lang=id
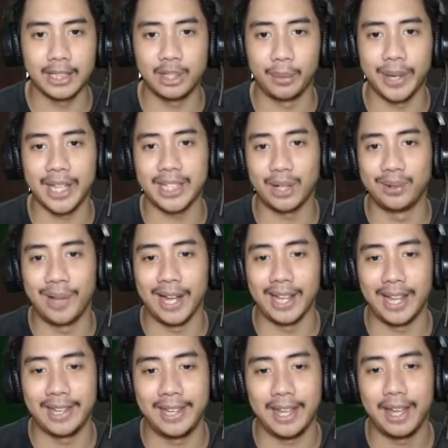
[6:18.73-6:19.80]
coba kita ulang
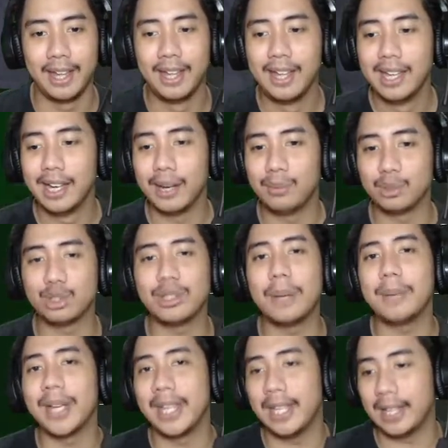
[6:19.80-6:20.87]
lagi ya nggak musuhnya
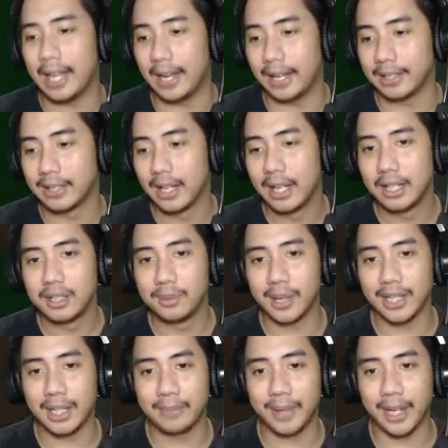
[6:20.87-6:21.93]
menghilang guys coba kita
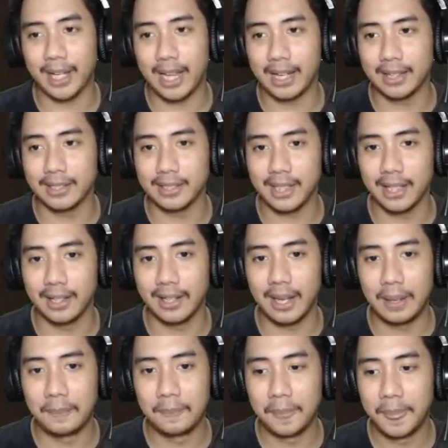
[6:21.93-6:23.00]
pakai lagi skill ya.
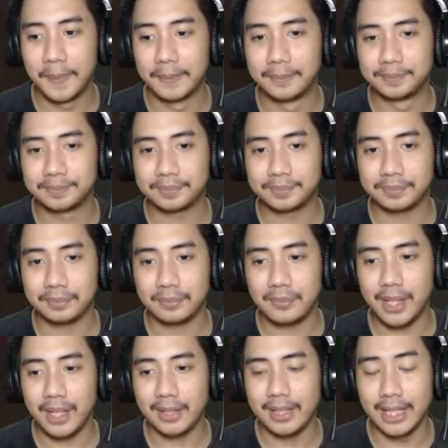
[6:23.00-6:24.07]

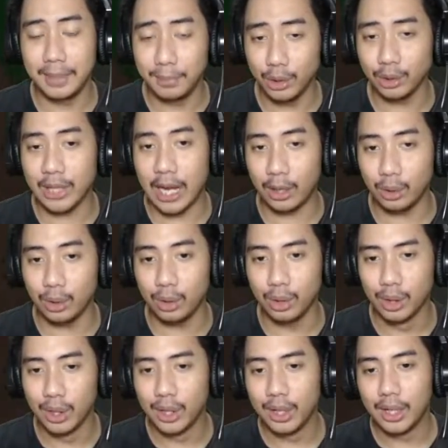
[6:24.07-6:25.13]
jadi menurut aku
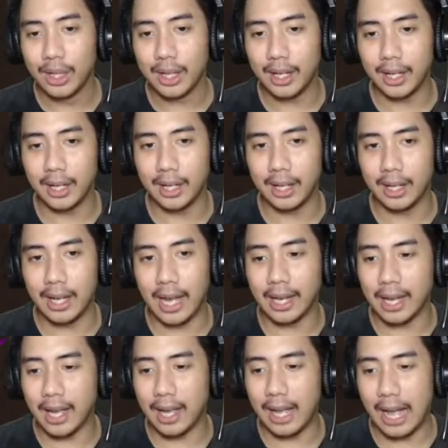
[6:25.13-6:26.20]
uh,
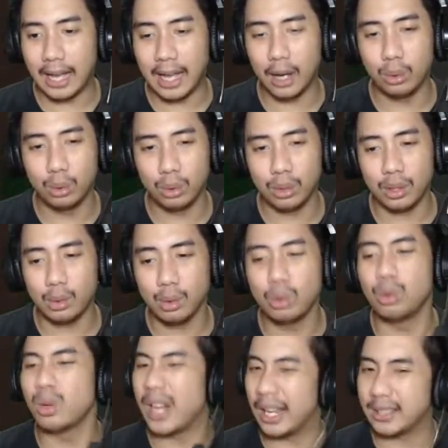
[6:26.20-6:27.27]
agak agak kur
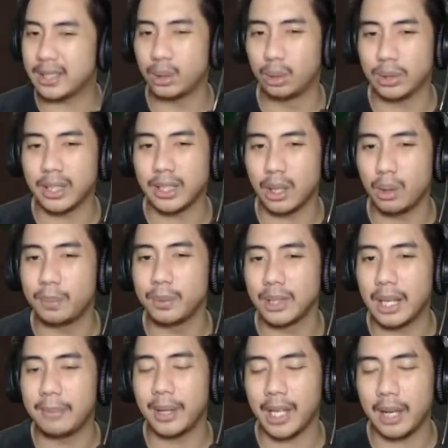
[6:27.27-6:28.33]
kurang sih ultinya walaupun
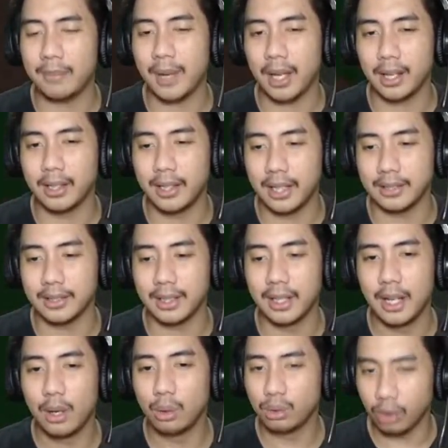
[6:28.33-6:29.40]
damage-nya emang gede sih.
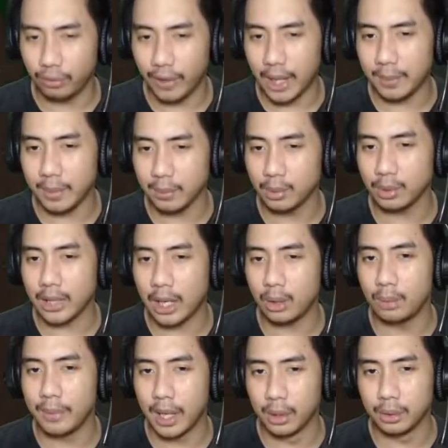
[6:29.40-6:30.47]
Untuk farming menurut aku
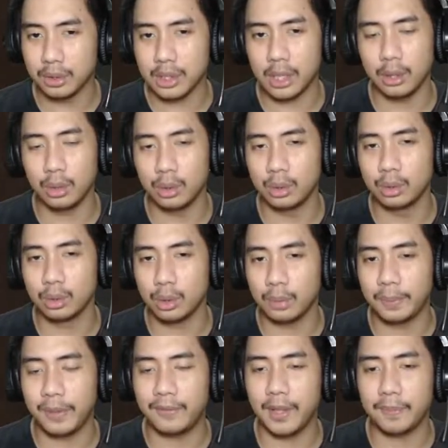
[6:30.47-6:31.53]
bagus. Kalau untuk
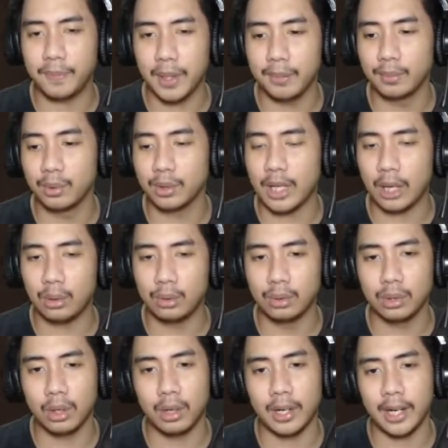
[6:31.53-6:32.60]
PVP menurut aku untuk
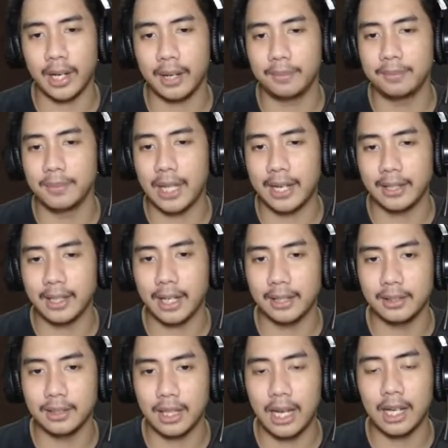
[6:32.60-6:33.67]
orang yang larinya
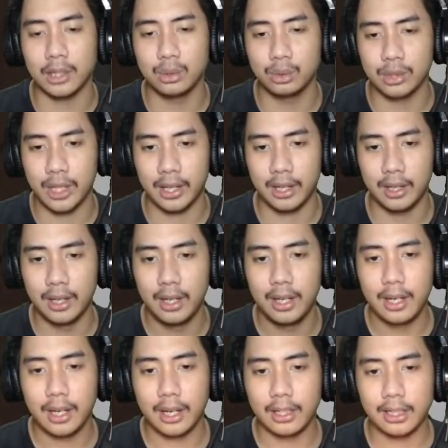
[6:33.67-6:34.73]
kencang agak susah ya.
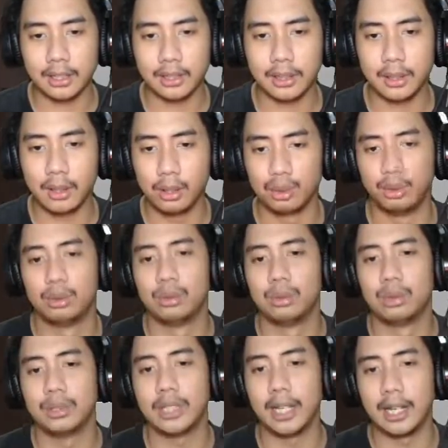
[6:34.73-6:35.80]
Kita oh,
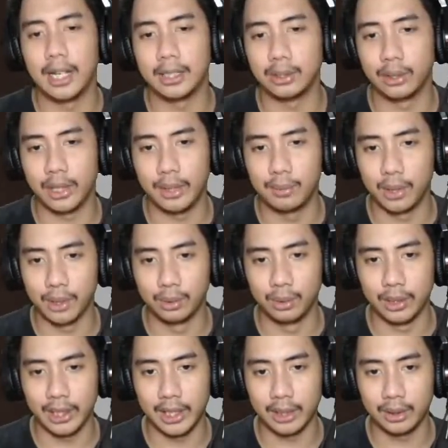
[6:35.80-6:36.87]
salah, sorry bukan
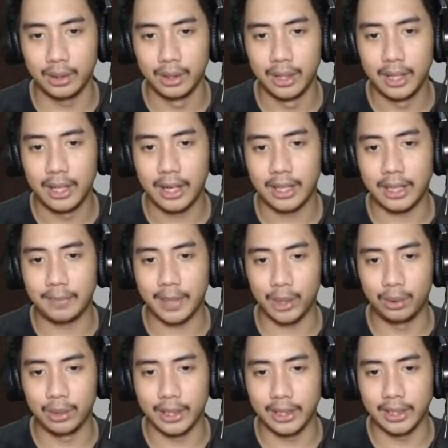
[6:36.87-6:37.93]
ulti itu. Kita pakai
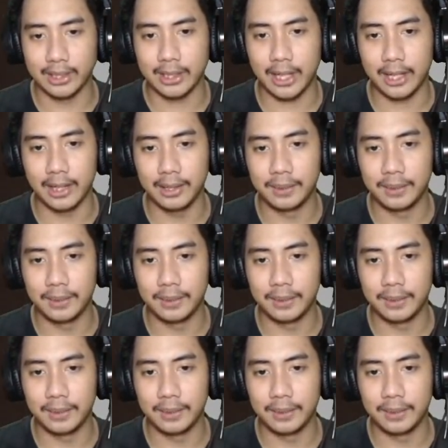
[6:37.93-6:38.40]
ultinya sekarang.